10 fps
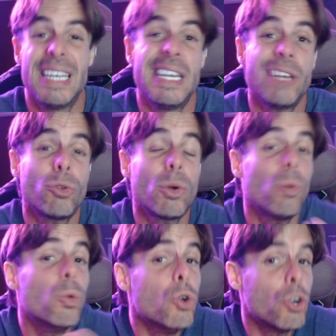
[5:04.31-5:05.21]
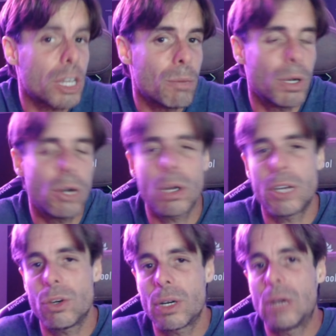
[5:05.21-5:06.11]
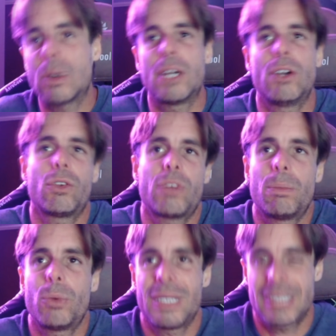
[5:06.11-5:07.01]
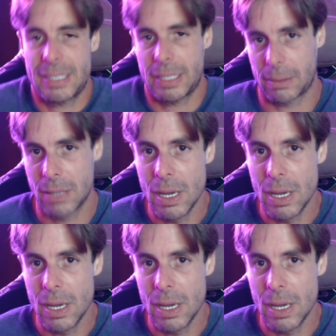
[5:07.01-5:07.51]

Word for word: Y eso último es lo que yo creo que no se puede hacer,